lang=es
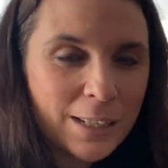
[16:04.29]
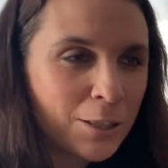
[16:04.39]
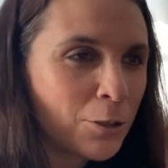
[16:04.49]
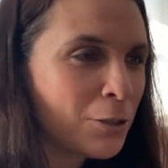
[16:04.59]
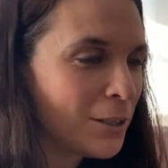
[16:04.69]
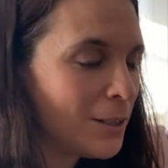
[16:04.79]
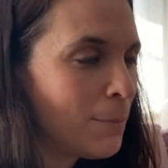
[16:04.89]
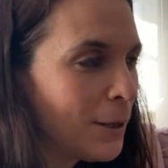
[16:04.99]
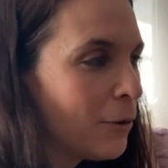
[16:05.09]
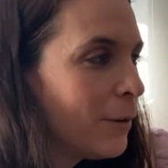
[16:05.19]
Esto es
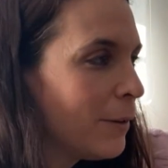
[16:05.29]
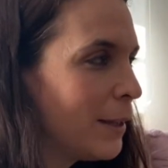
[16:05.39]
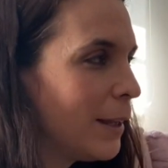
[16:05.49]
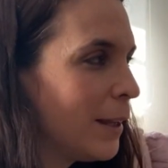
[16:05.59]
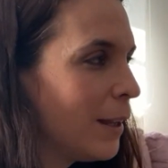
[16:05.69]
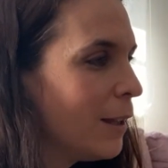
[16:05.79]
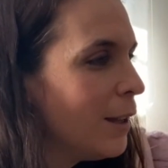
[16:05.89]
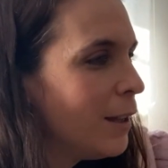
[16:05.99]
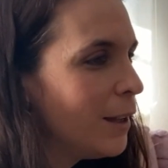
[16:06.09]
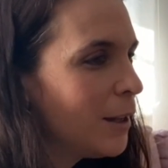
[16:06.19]
típico de...
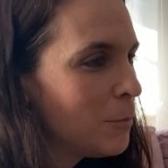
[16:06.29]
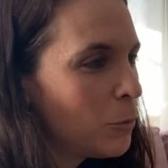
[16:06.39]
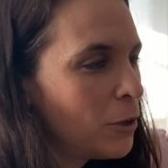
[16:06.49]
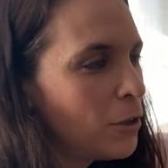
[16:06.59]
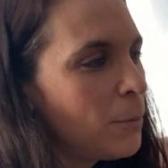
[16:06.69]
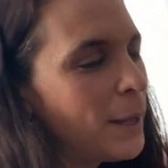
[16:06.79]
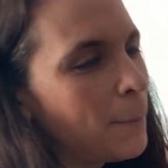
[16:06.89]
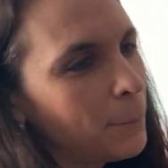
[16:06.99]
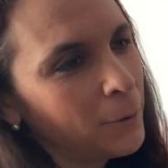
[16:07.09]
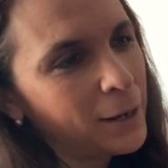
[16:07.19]
Bueno, no voy
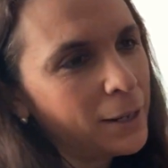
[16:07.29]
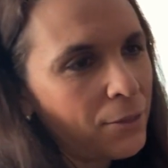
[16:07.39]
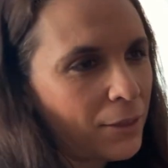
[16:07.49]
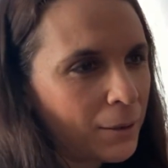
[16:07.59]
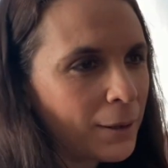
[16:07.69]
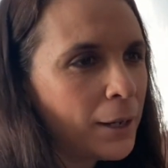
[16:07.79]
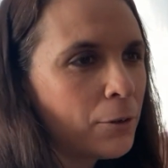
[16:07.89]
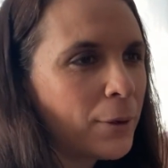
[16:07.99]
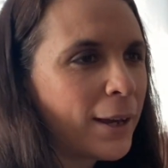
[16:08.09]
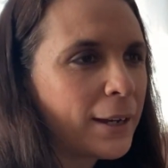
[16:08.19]
a pluralizar, ¿vale?
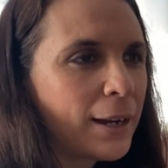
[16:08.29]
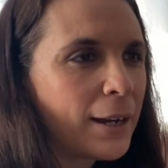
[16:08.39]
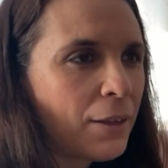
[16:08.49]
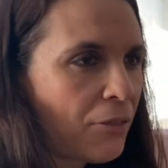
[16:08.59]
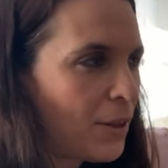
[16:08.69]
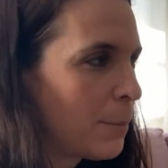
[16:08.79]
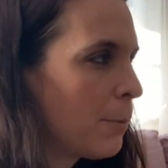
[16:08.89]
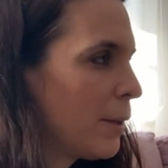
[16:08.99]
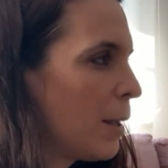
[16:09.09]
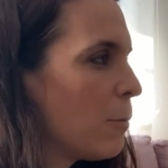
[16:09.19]
No voy a generalizar,
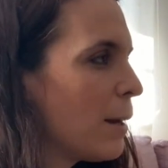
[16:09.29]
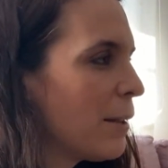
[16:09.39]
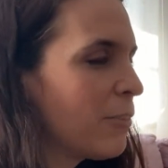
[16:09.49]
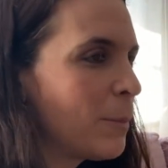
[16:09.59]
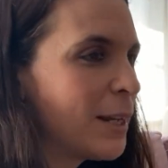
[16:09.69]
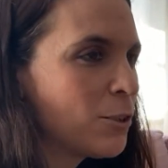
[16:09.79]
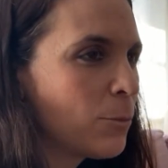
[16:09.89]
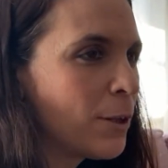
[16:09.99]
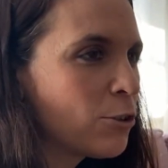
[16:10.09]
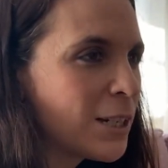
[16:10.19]
porque igual hay familias
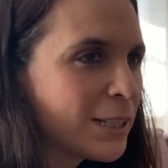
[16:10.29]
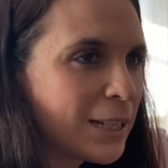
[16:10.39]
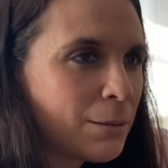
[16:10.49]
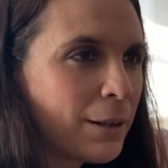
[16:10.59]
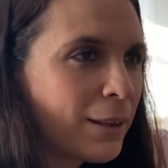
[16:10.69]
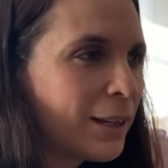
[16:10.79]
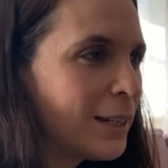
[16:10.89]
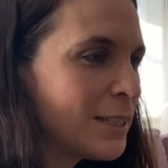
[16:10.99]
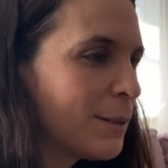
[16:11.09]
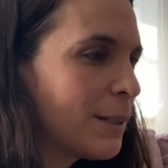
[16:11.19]
numerosas que es verdad que
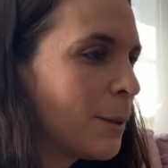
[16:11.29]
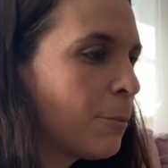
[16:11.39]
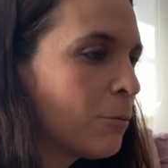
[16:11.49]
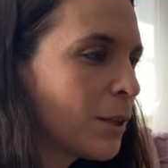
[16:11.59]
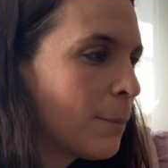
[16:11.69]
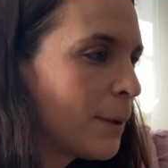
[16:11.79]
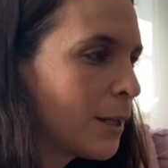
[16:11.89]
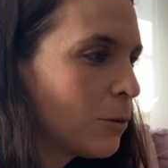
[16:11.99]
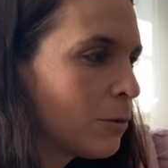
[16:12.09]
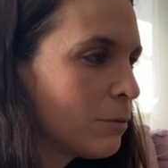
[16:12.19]
les llevan de punta en
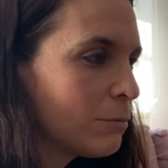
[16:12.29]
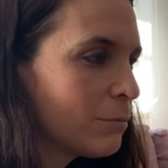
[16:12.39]
blanco.